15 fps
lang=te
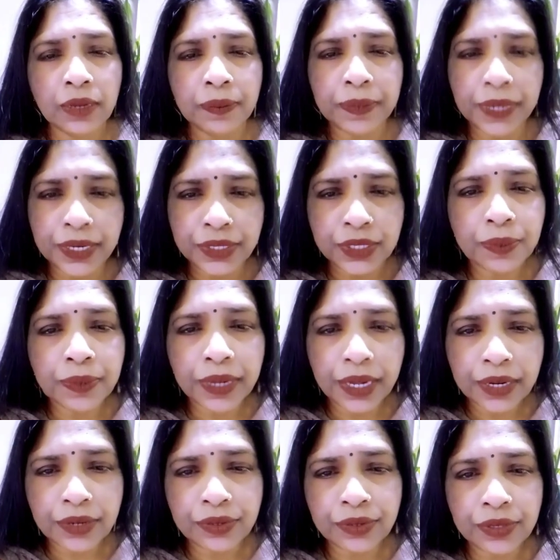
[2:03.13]
ఫ్రెండ్షిప్గా
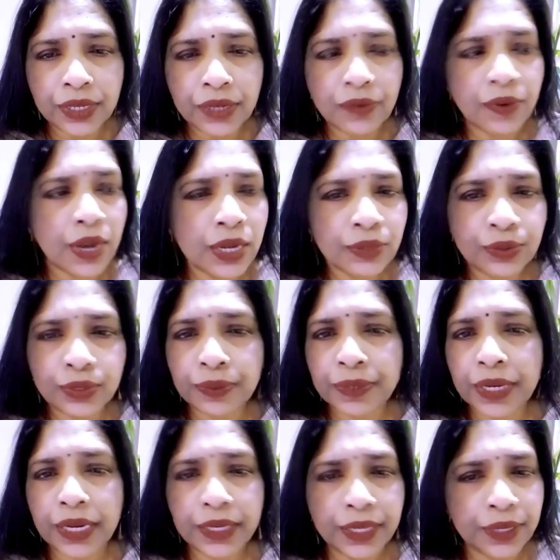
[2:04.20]
ఇక్కడ ఉండి వాళ్ళ
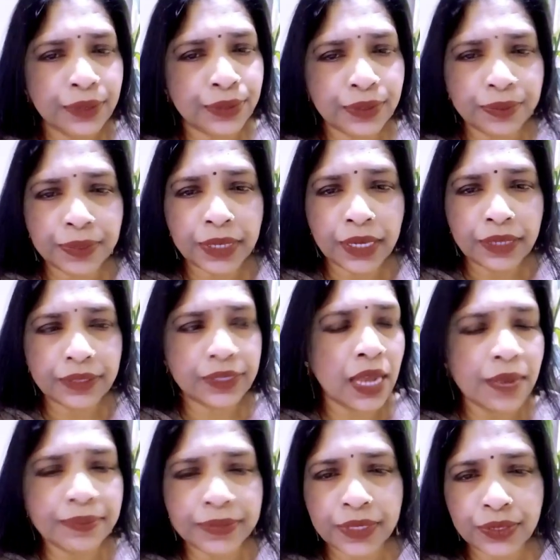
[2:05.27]
కుటుంబరాలు వీళ్ళ కుటుంబరాలు
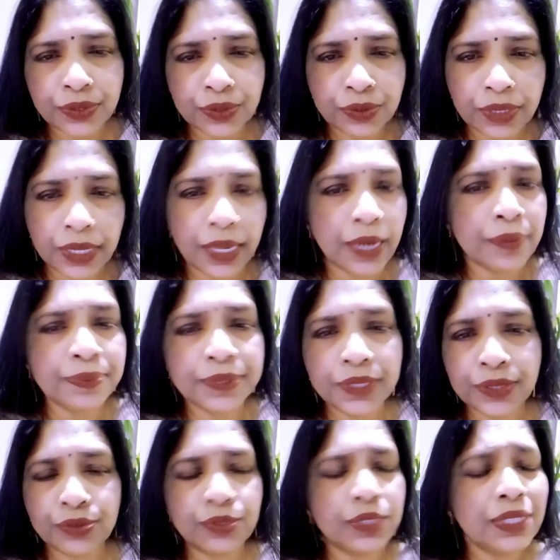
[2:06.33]
సాయం చేసుకుంటా హెల్ప్
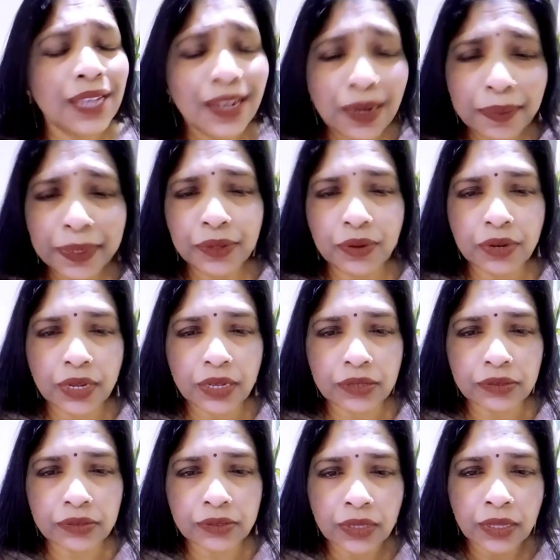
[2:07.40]
చేసుకుంటా చాలామంది ఉన్నారు
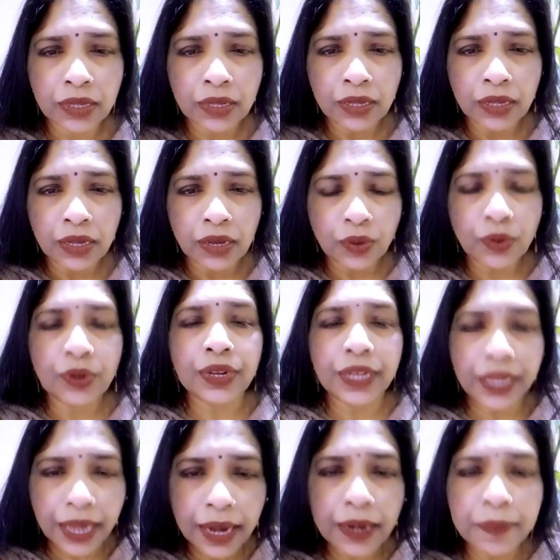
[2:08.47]
కొన్ని
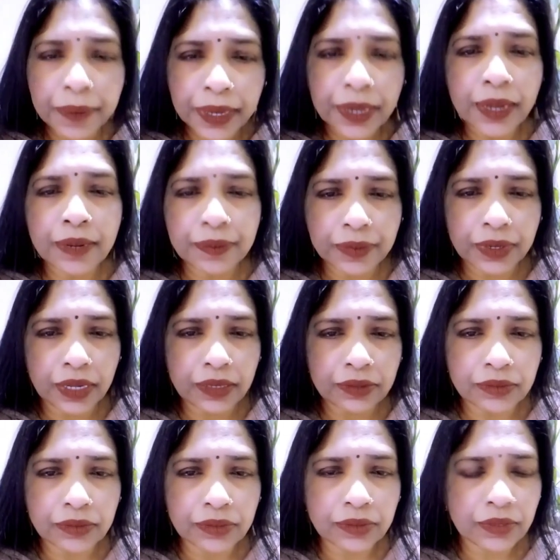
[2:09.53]
యాన్ల ప్రకారం ఉండారు
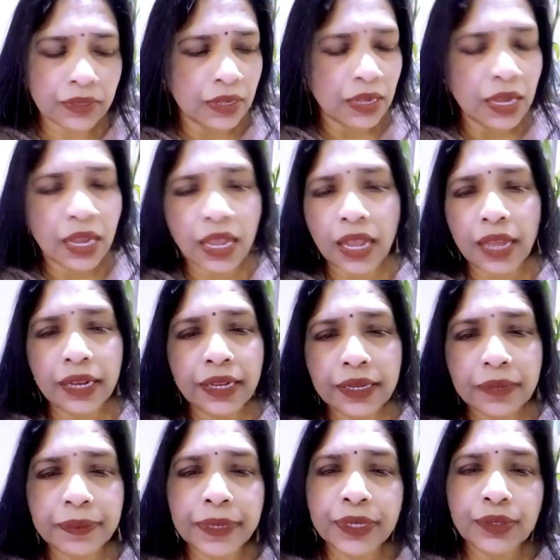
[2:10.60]
కానీ
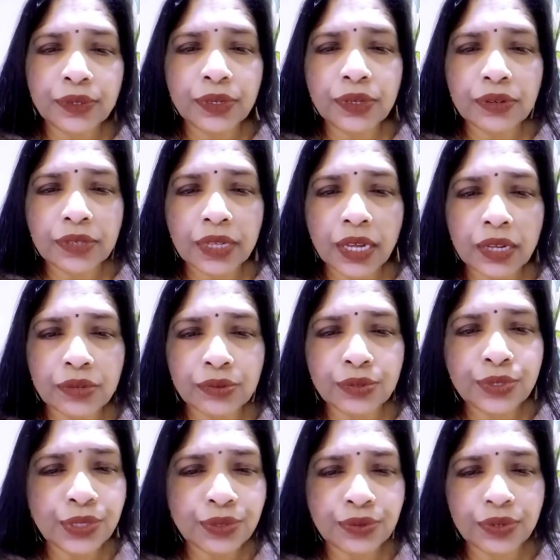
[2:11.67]
ఇటువంటి వాళ్ళు ఉంటారు
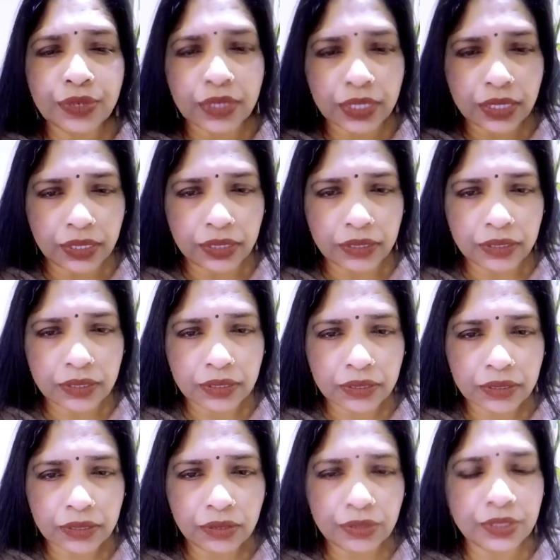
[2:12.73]
నూటికి కోటికి
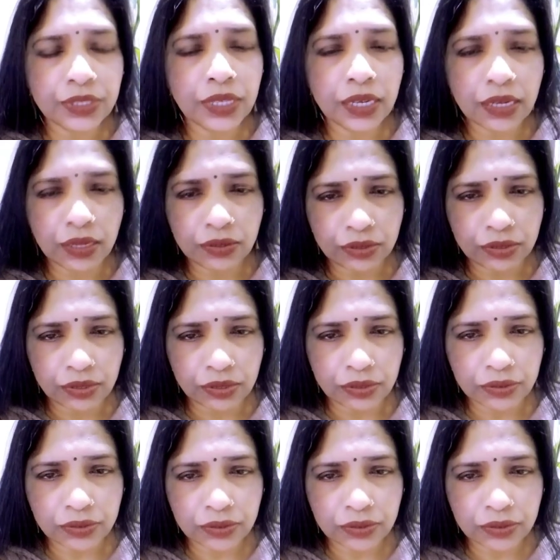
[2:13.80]
లుక్చా నా కొడుకులు